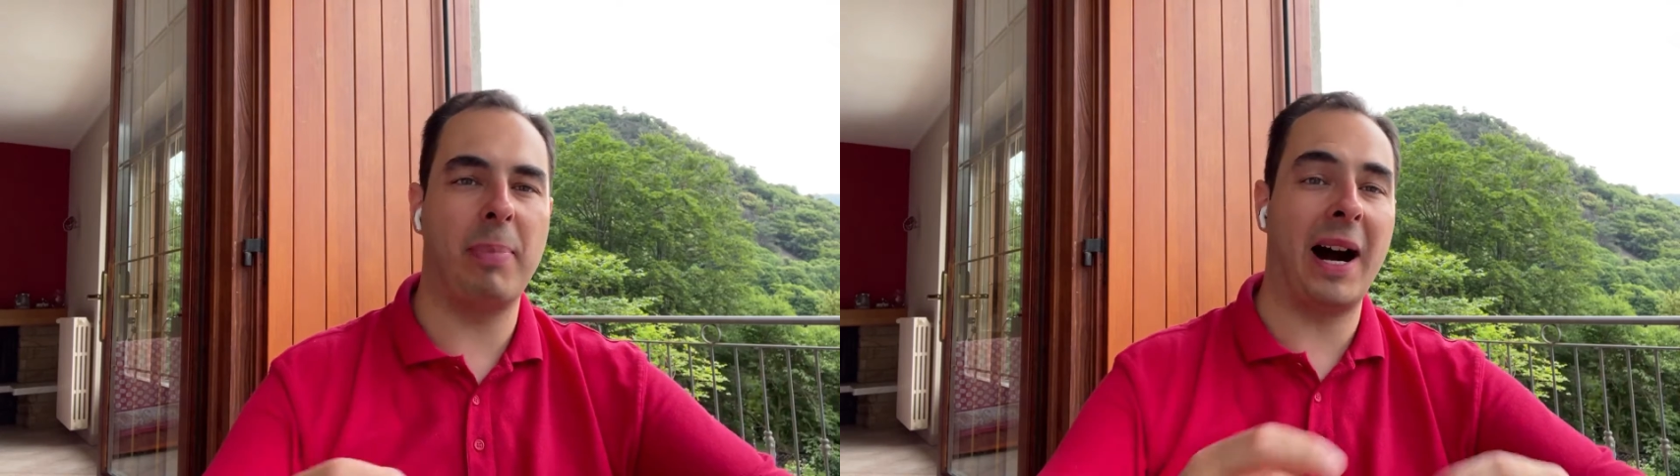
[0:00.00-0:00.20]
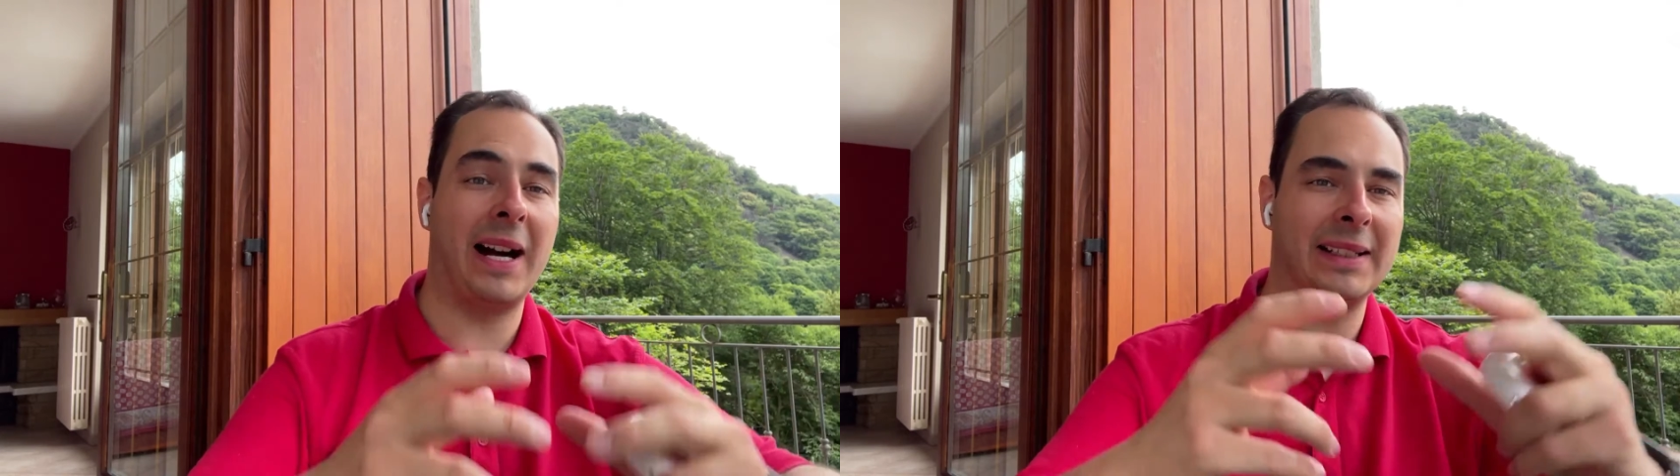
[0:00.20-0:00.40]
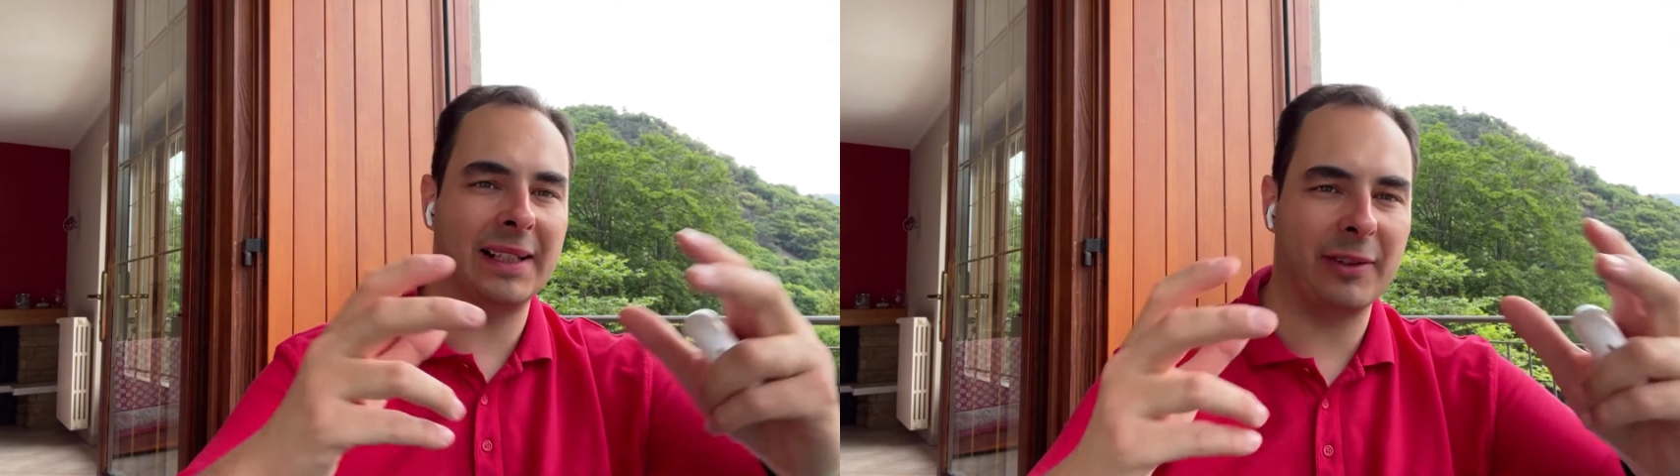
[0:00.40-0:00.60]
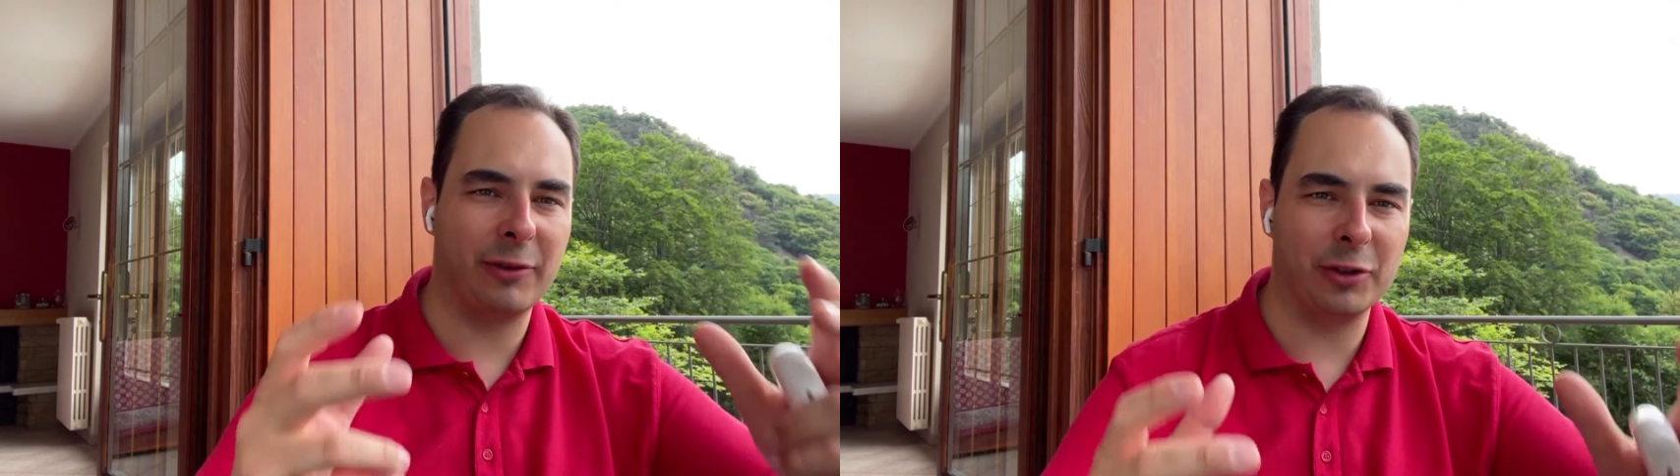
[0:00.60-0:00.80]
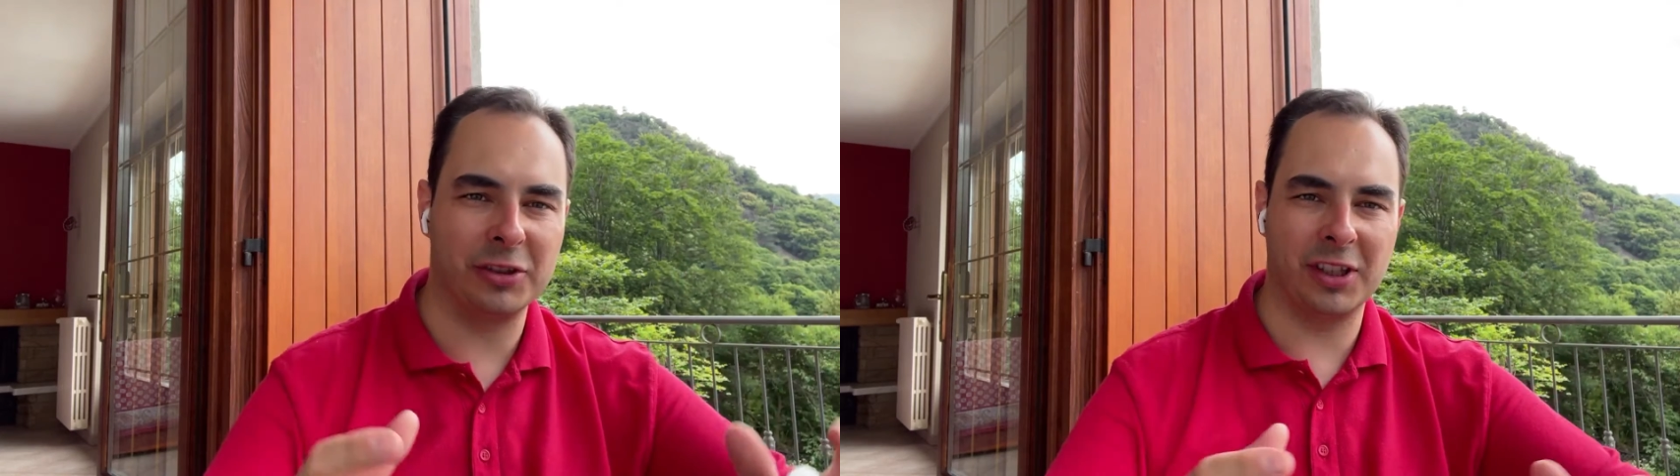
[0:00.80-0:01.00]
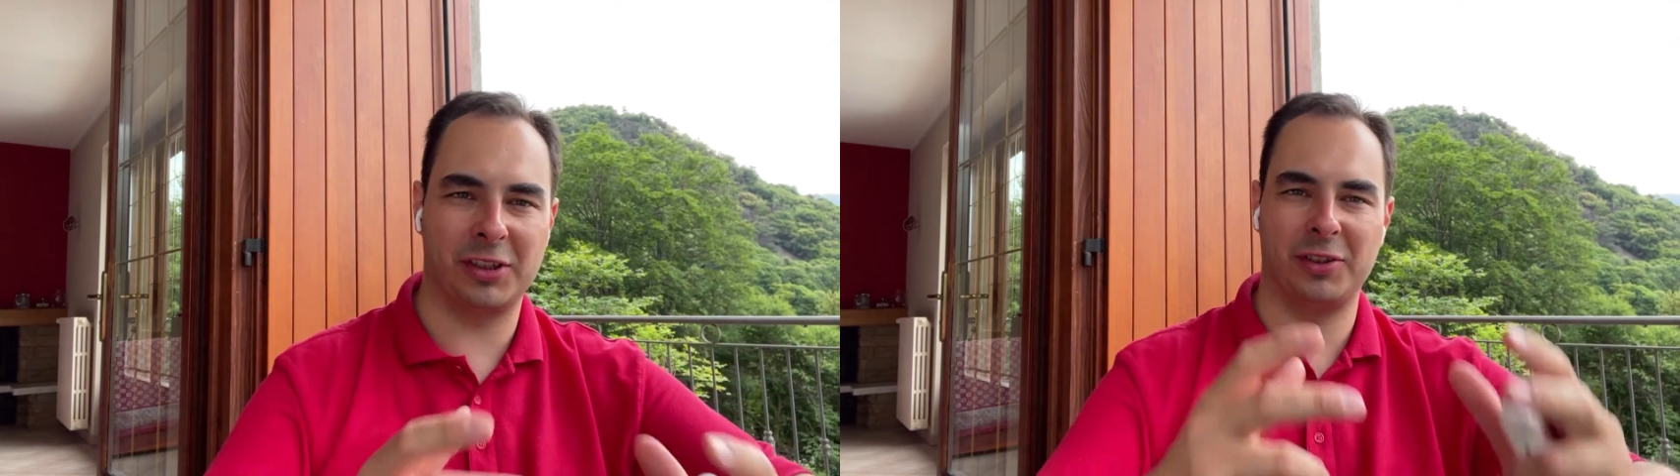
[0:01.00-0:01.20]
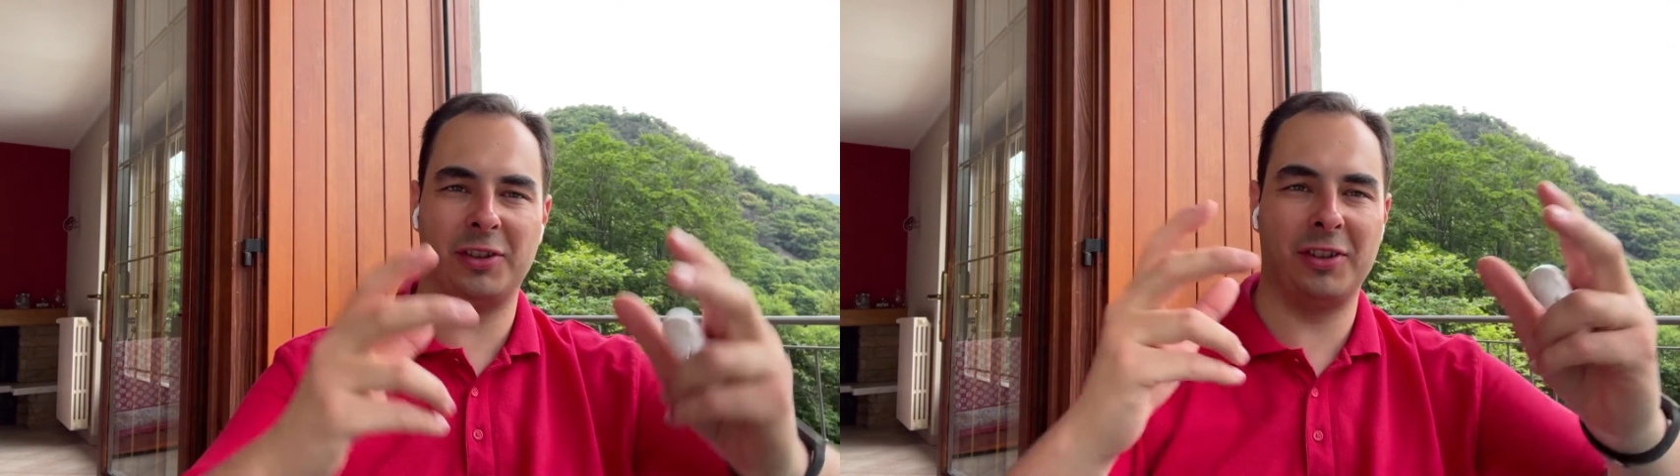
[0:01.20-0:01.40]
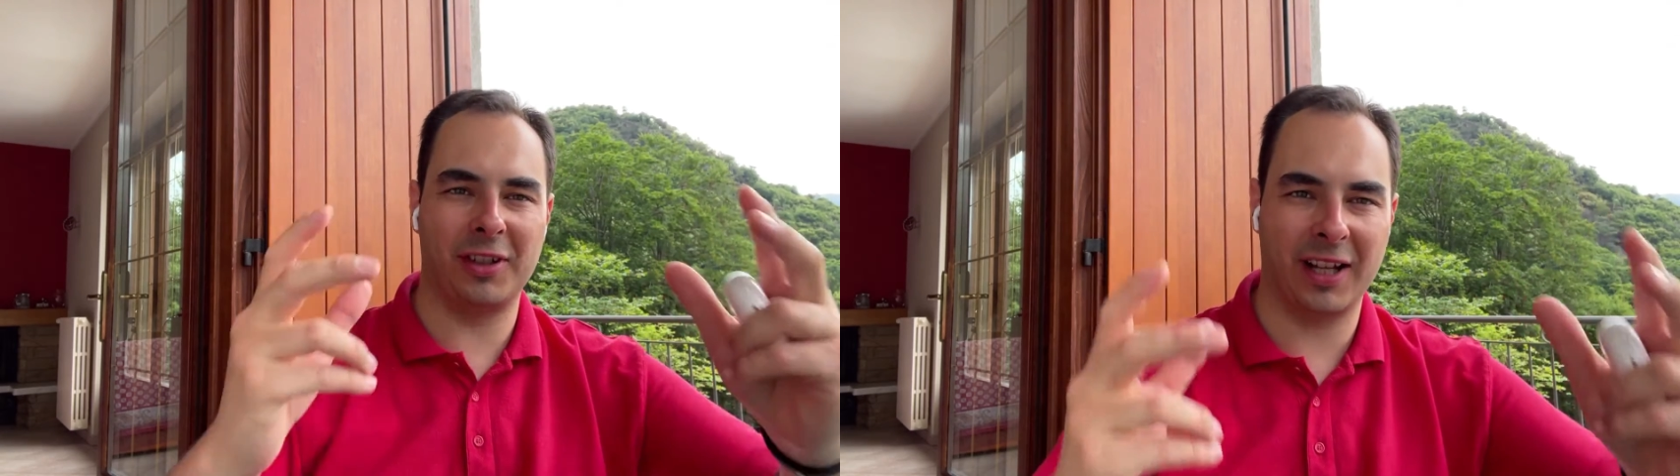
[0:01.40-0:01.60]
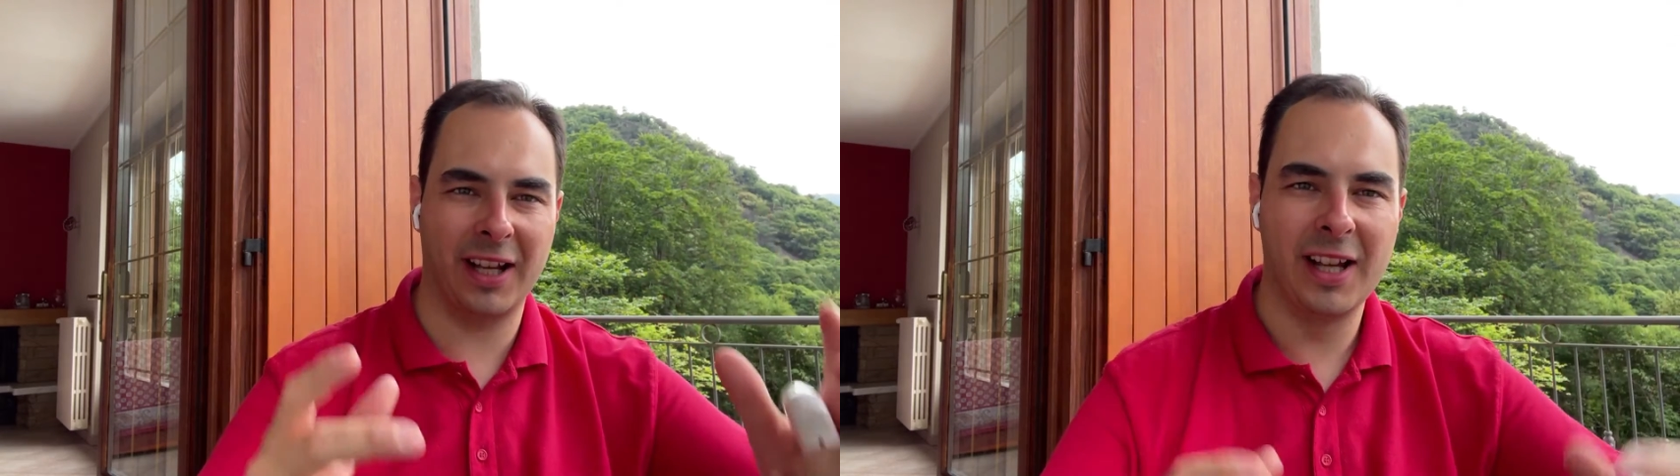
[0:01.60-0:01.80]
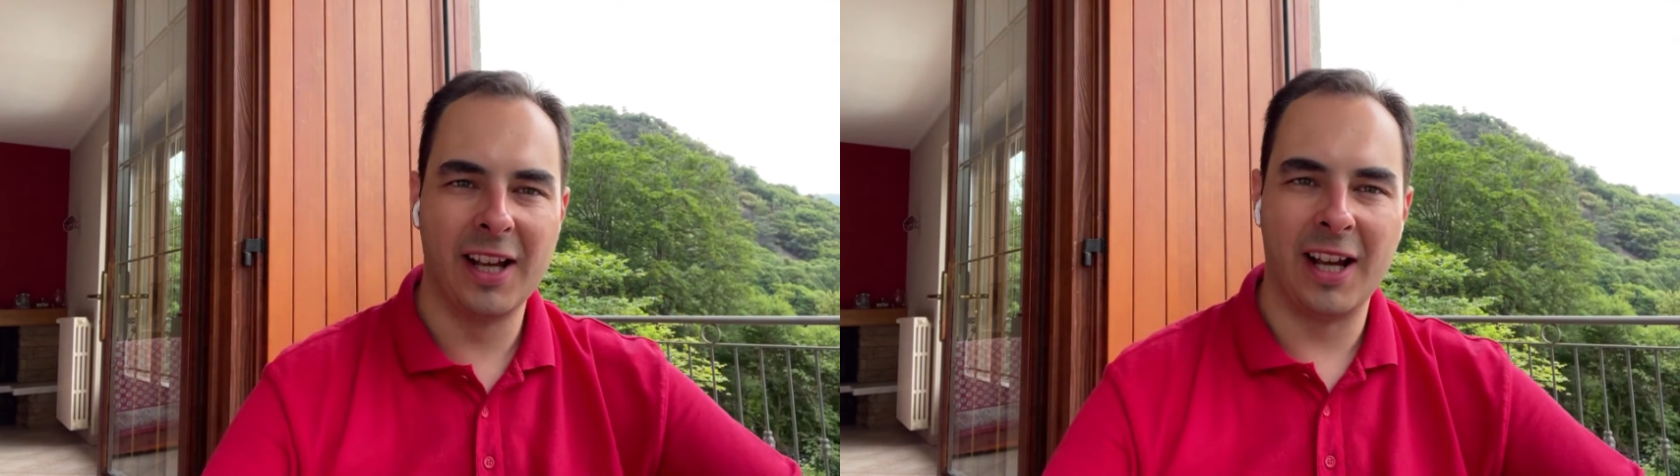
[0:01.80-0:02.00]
padre fondatore